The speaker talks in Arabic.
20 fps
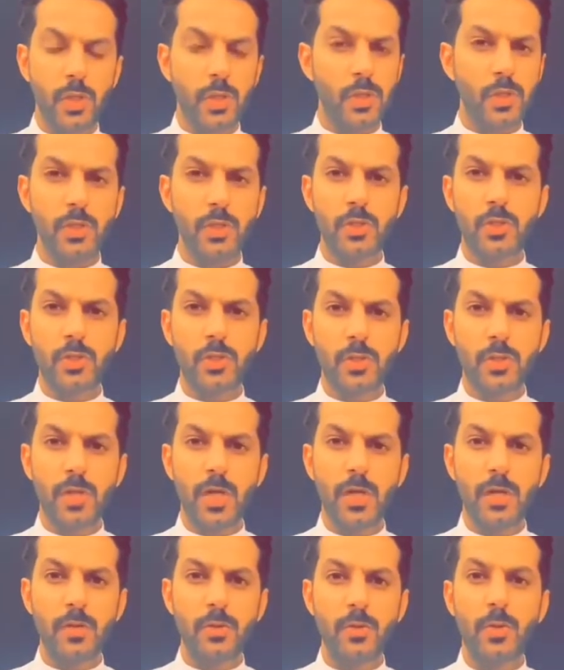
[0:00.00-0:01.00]
صغير
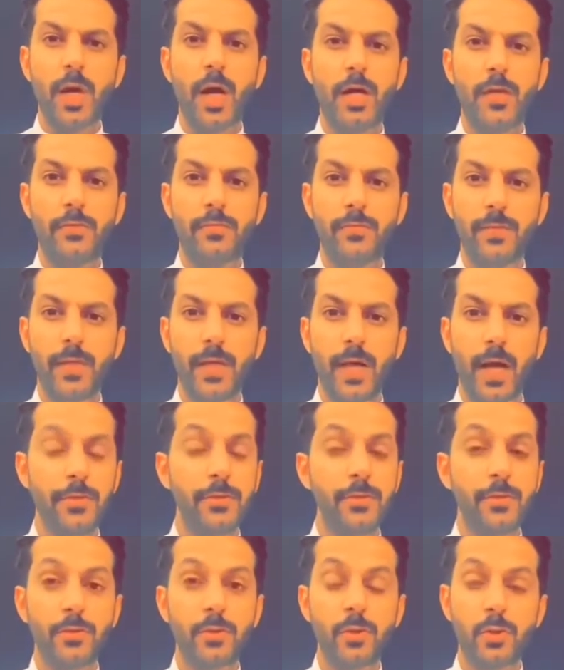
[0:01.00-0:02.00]
جدا وقاعد فيه
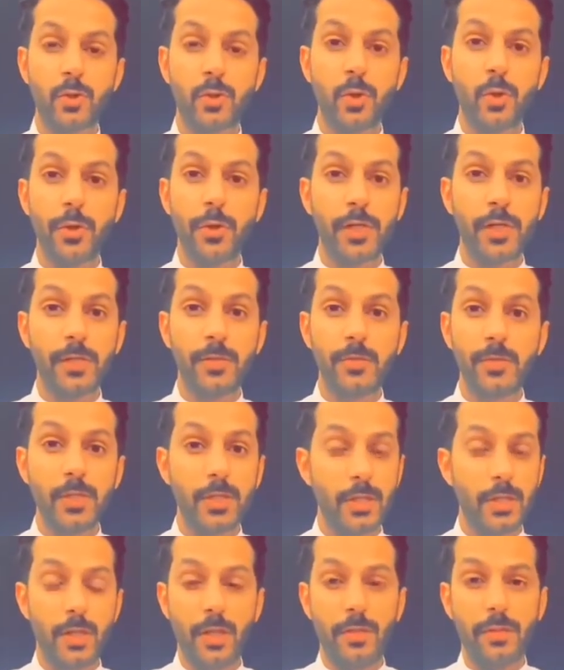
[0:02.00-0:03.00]
هذا الدكتور
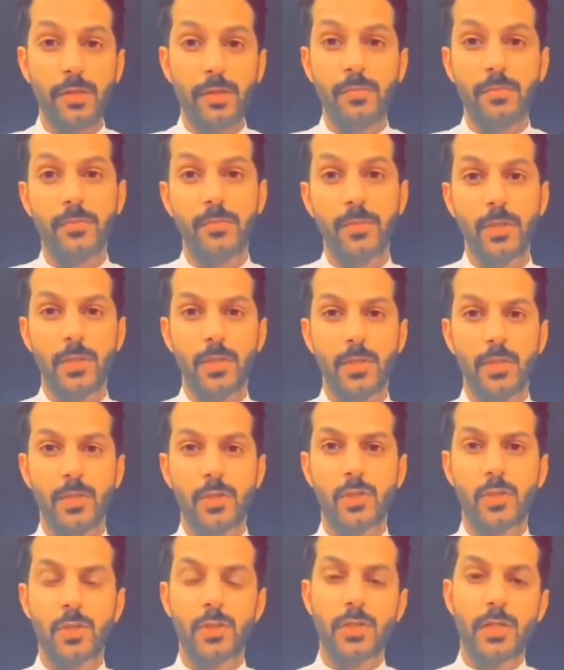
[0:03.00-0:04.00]
الكبير العظيم
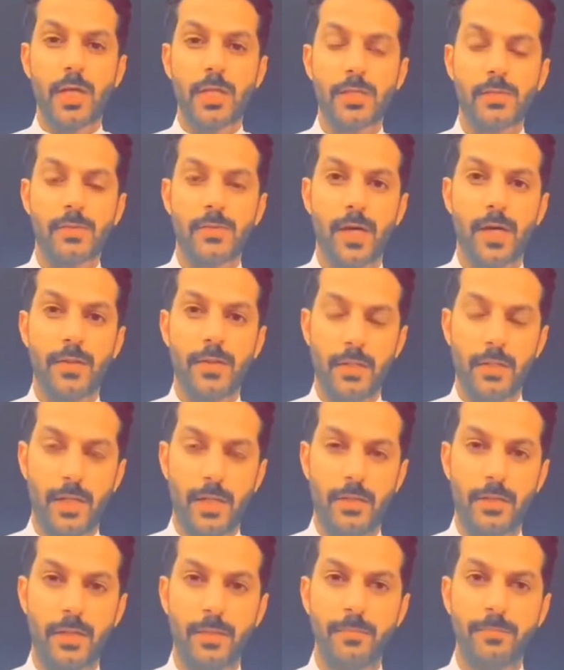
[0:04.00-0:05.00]
شلون جالس في هذه
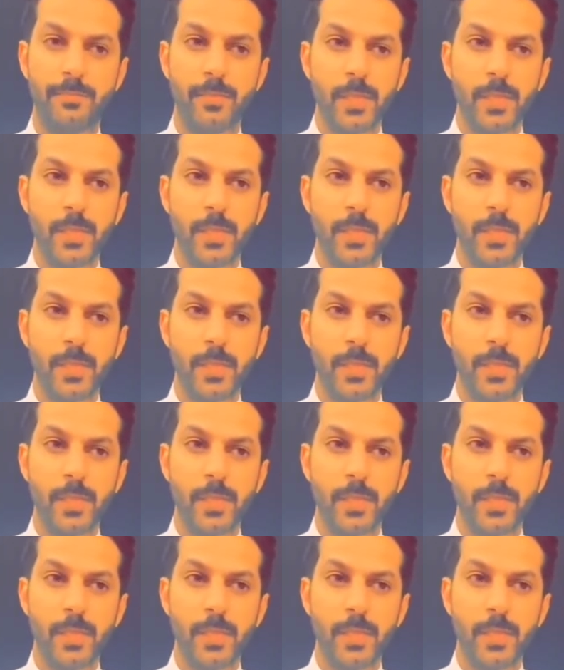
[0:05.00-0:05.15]
العياده